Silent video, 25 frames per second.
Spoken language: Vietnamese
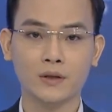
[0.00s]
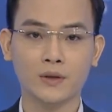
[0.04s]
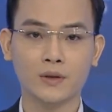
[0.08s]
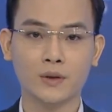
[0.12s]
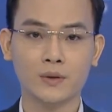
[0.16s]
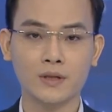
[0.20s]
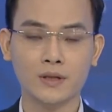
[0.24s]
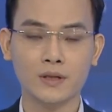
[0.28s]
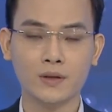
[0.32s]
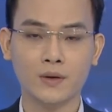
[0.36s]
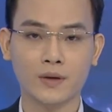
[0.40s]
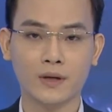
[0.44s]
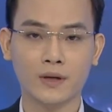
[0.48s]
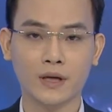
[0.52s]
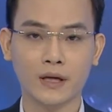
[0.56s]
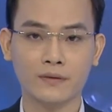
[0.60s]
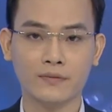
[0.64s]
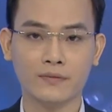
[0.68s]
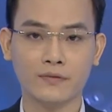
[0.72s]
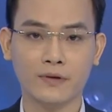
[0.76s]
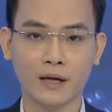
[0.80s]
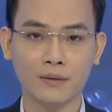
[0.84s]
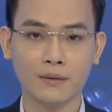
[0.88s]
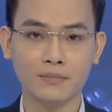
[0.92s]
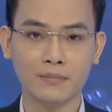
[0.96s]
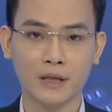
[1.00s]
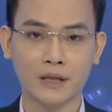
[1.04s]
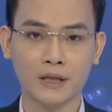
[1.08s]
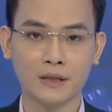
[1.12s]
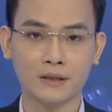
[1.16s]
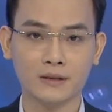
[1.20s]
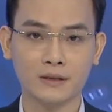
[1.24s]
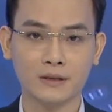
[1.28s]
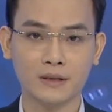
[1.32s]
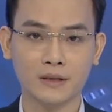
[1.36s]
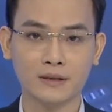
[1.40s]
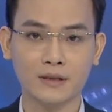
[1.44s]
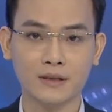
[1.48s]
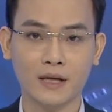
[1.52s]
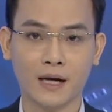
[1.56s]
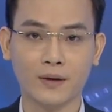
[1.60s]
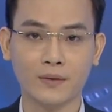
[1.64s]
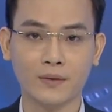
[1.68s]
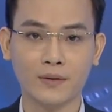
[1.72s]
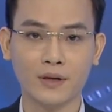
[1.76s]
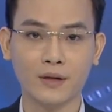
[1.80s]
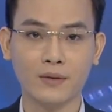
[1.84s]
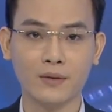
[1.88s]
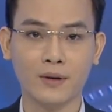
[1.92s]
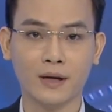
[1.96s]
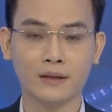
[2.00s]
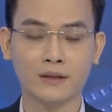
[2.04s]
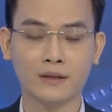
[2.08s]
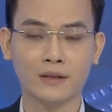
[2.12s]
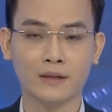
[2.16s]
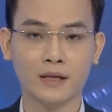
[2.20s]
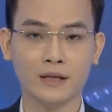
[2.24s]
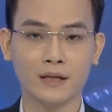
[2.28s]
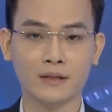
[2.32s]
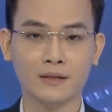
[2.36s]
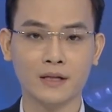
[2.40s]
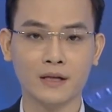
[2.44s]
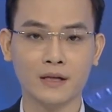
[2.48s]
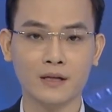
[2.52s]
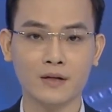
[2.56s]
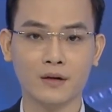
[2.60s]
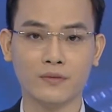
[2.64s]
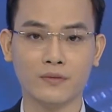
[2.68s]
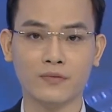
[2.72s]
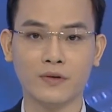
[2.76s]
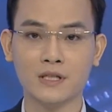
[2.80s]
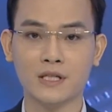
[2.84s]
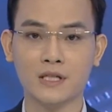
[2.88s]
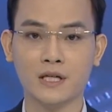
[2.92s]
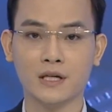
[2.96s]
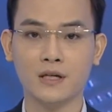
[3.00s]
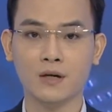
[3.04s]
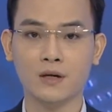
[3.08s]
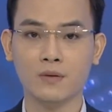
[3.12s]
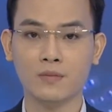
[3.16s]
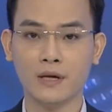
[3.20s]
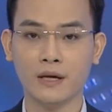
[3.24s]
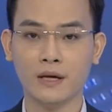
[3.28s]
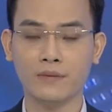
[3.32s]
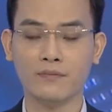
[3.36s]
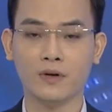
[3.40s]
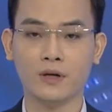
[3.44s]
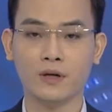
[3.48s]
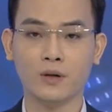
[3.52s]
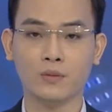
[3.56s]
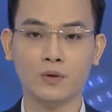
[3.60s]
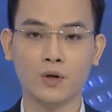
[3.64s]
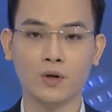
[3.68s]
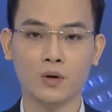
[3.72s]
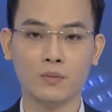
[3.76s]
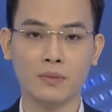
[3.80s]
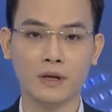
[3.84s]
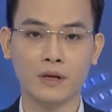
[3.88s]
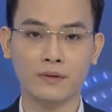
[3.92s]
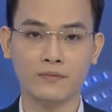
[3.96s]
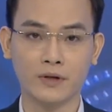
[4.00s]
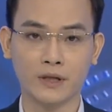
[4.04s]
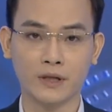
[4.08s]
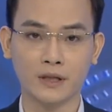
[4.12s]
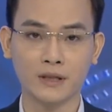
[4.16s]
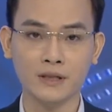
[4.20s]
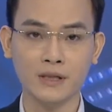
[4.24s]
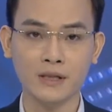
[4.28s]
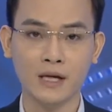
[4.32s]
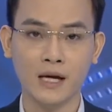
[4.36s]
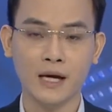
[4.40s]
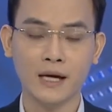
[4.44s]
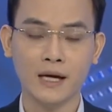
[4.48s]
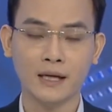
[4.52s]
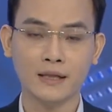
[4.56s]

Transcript: tổ chức hội nghị phản biện dự thảo kế hoạch thực hiện chiến lược phát triển nông nghiệp và nông thôn bền vững